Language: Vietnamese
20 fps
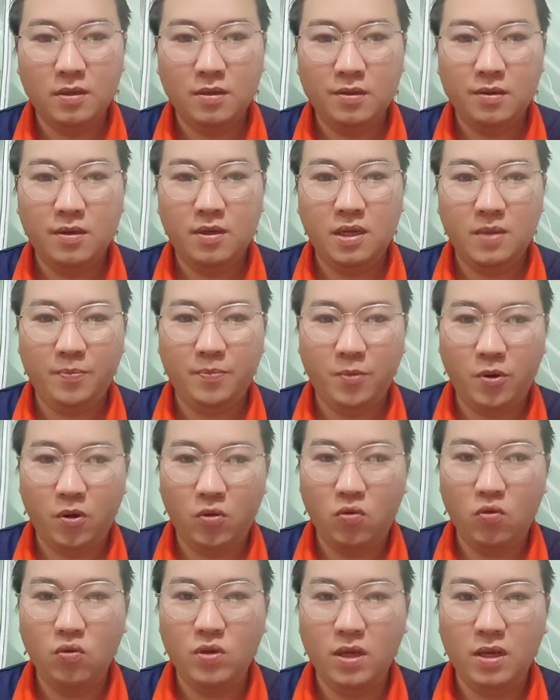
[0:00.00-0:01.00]
họ này bỏ
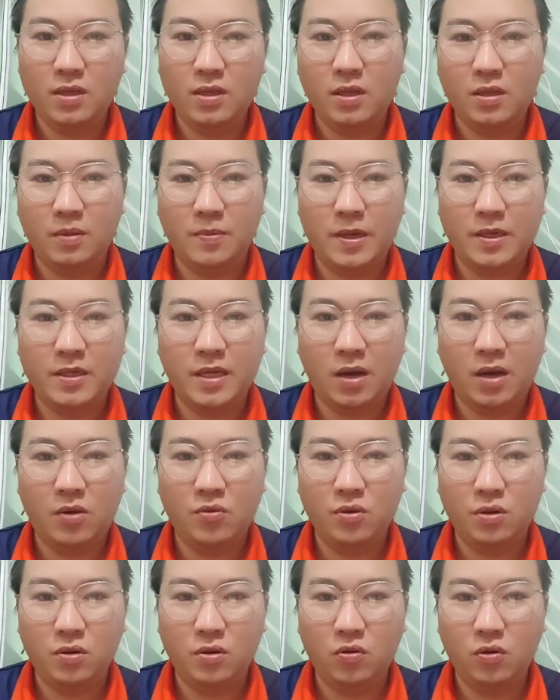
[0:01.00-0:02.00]
cú nhá thì phan rau
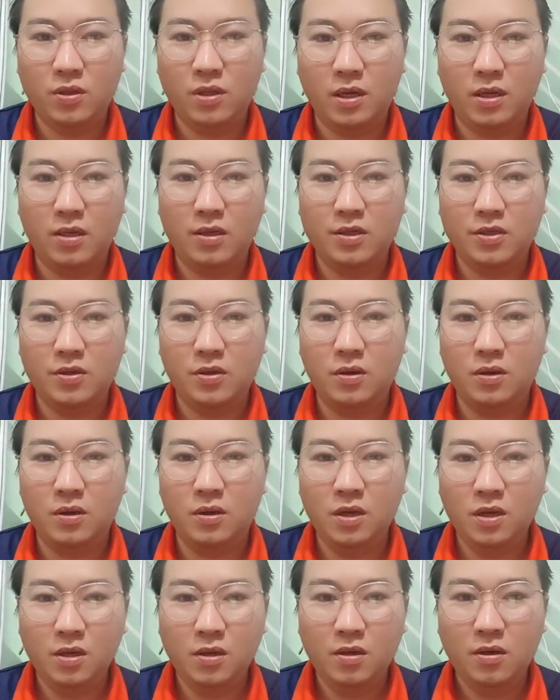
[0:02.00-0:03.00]
yo lỗ tờ
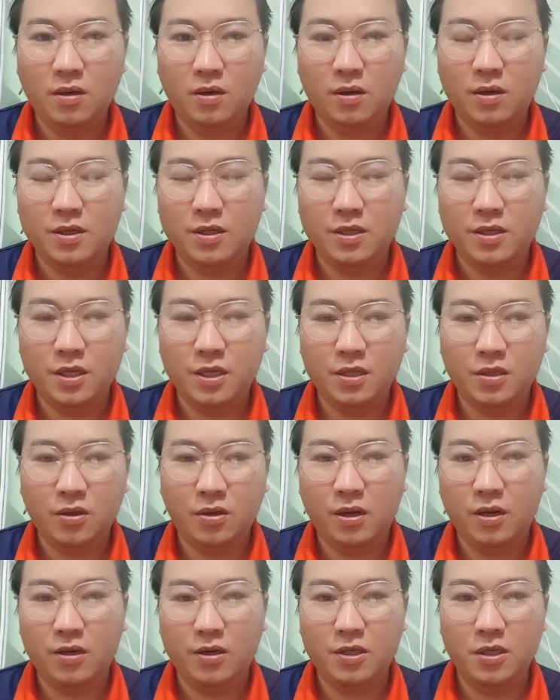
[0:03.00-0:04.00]
so ờ xí tỏ
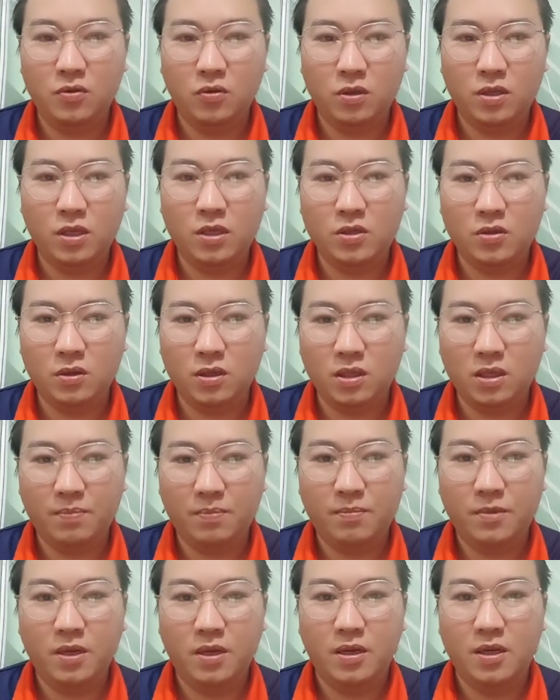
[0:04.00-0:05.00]
à, là xí lỗ tờ so
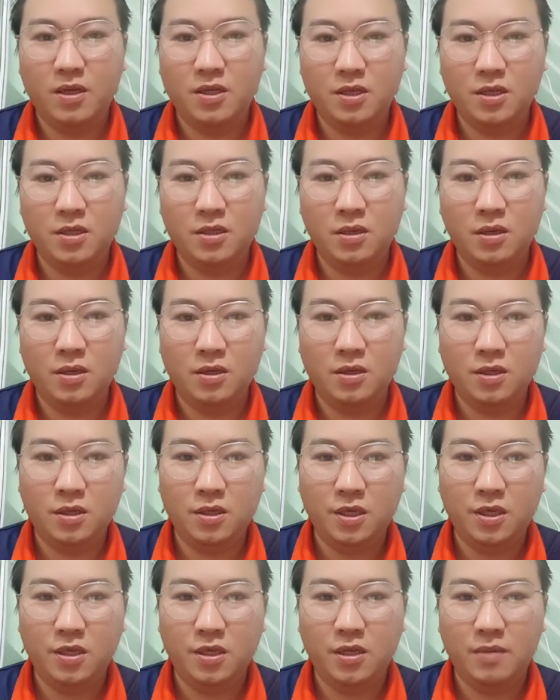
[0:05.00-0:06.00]
chập điện này xí ờ, xí
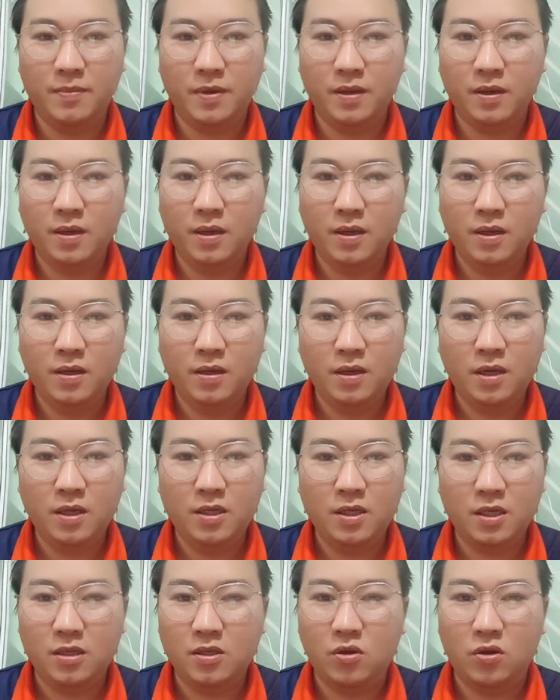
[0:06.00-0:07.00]
chỉ nữa mà
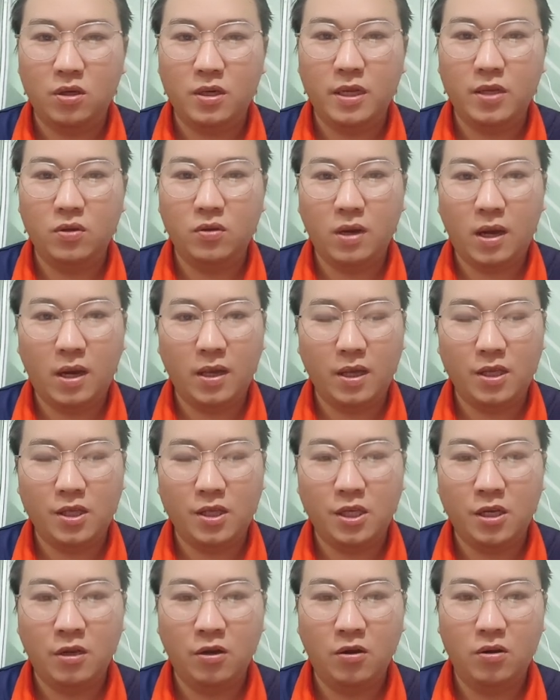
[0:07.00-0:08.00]
nên chỉnh đó để đó hay là
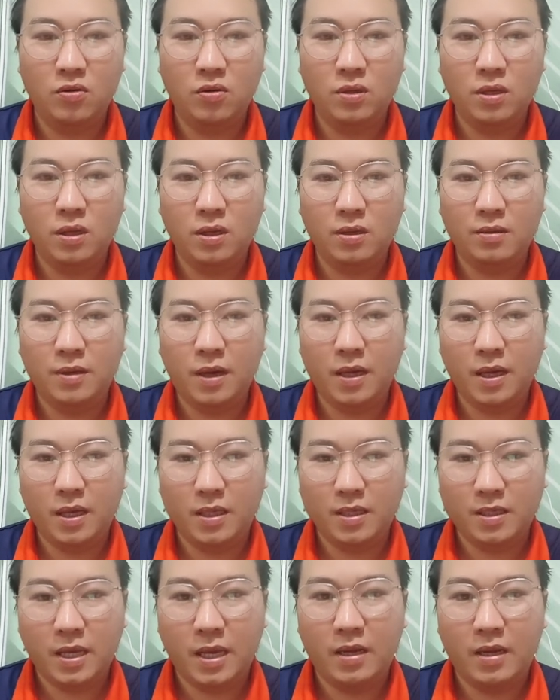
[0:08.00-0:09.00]
chỉ lo rồi ha hay
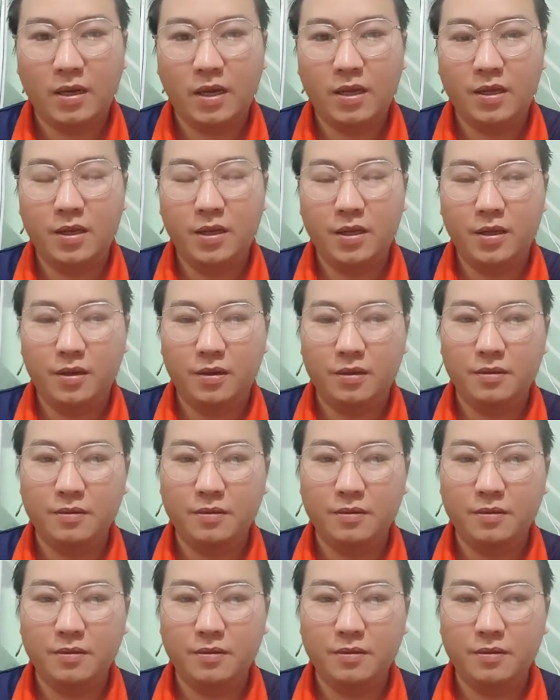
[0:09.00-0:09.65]
là giải để thế nhỉ